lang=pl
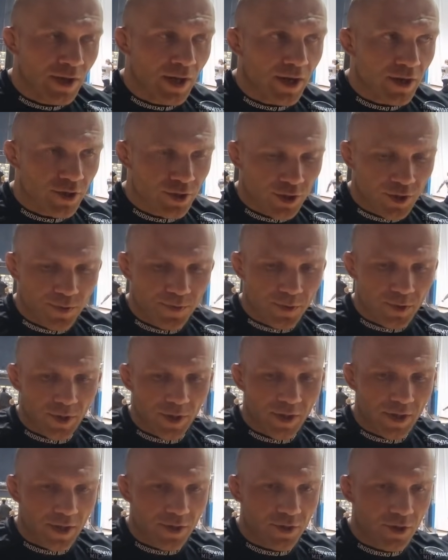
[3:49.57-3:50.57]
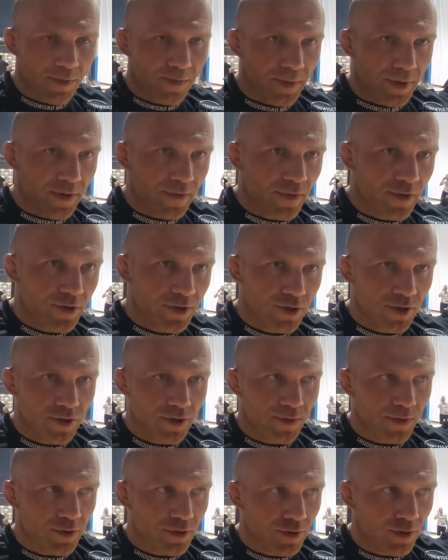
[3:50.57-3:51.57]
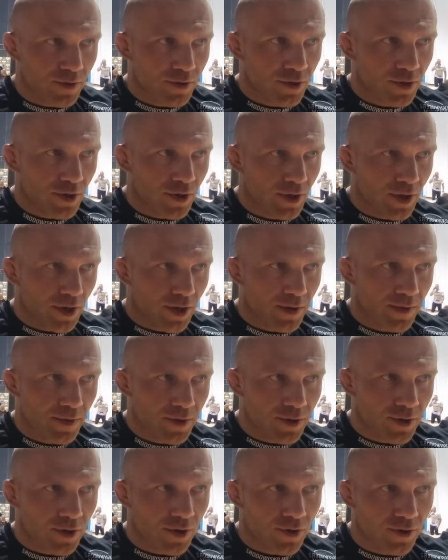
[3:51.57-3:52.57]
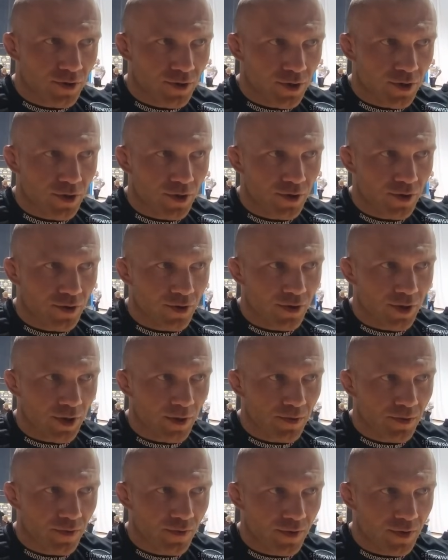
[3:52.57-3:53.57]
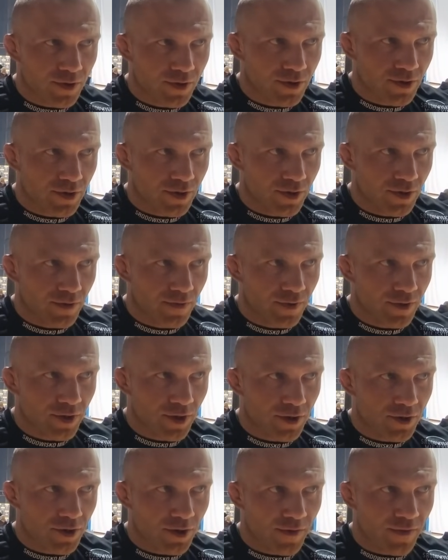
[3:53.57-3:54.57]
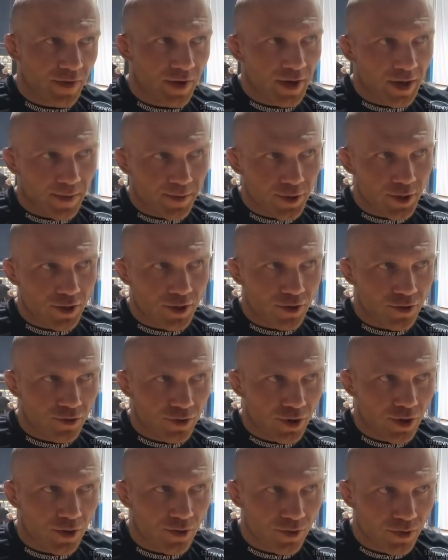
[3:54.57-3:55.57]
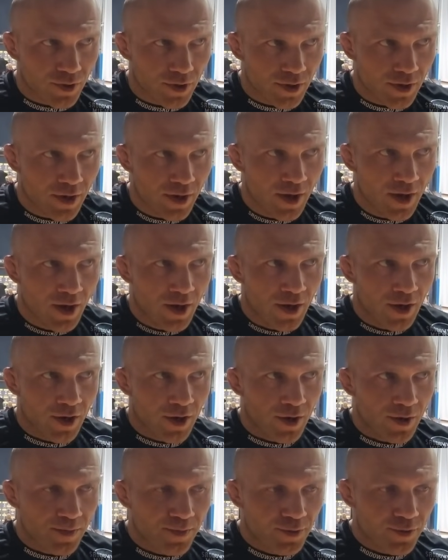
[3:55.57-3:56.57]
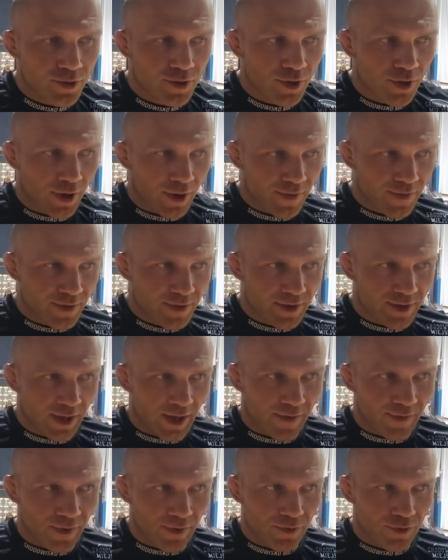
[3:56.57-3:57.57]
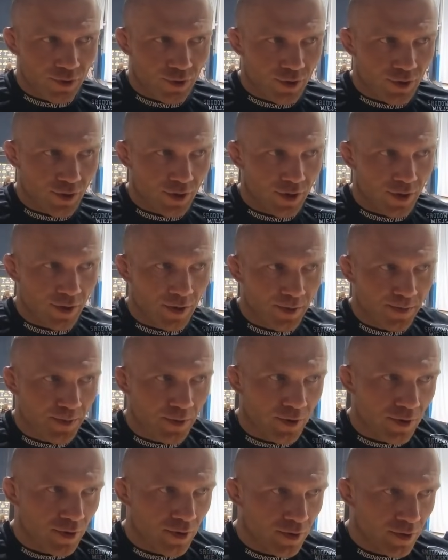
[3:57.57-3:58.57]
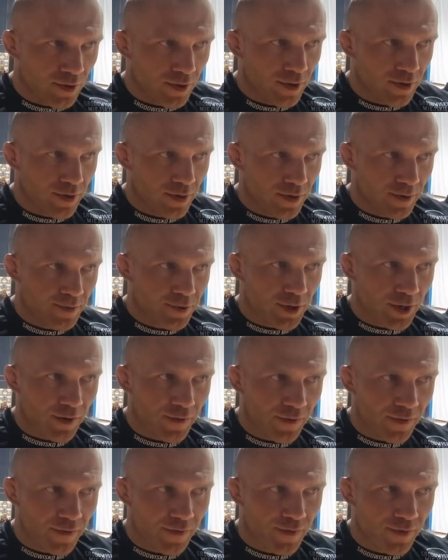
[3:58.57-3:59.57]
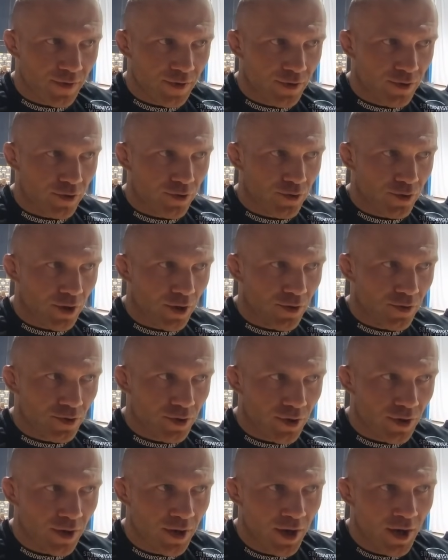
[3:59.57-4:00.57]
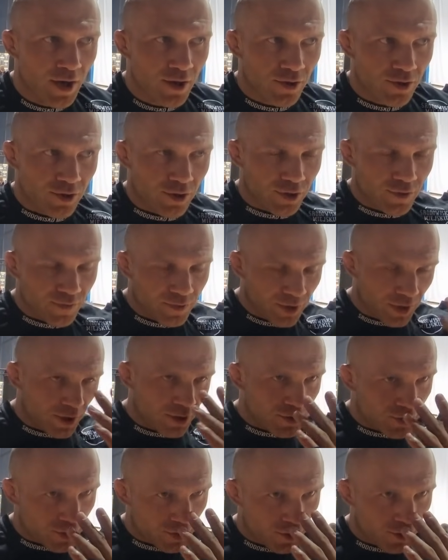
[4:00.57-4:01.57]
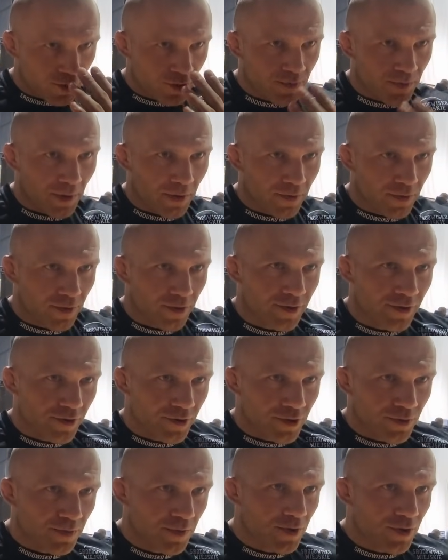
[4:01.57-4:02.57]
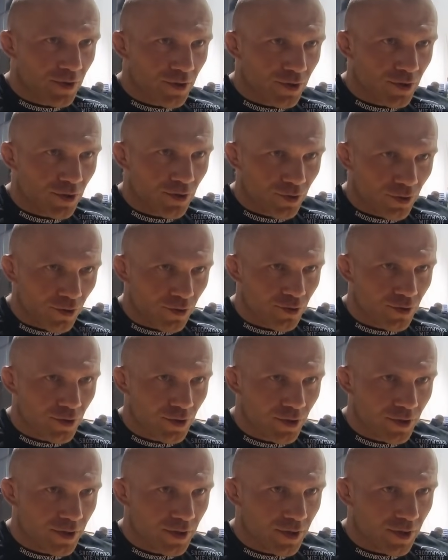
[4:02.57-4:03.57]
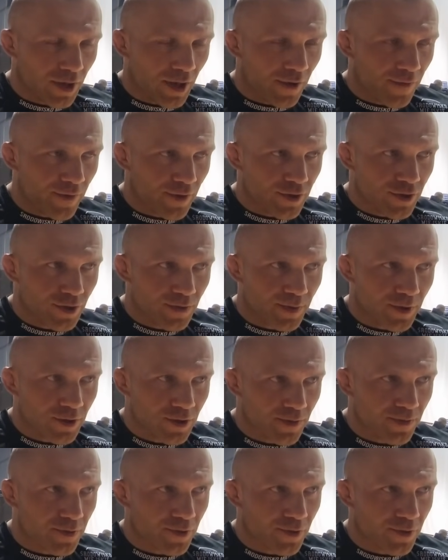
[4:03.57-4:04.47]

Tak, jeszcze spojrzałem na stoper, wiesz, i zobaczyłem, że jednak nie będzie tego trzeciego knockdownu, więc e, wiedziałem, że ta walka przejdzie drugiej rundy. Później jak wstawał już po przerwie w, do drugiej rundy, to też widziałem, że nos miał rozbity, że to już jest, na twarzy jest bardzo